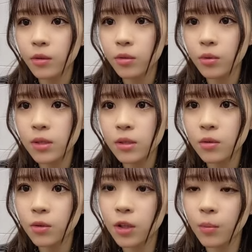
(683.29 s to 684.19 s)
ドラさ
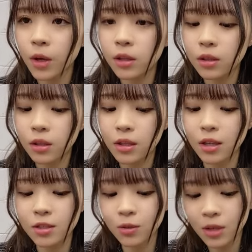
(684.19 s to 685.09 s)
んロッキーも減ったねい
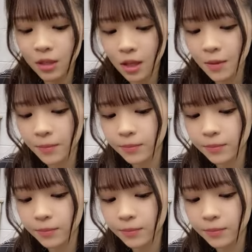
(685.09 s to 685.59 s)
やそれな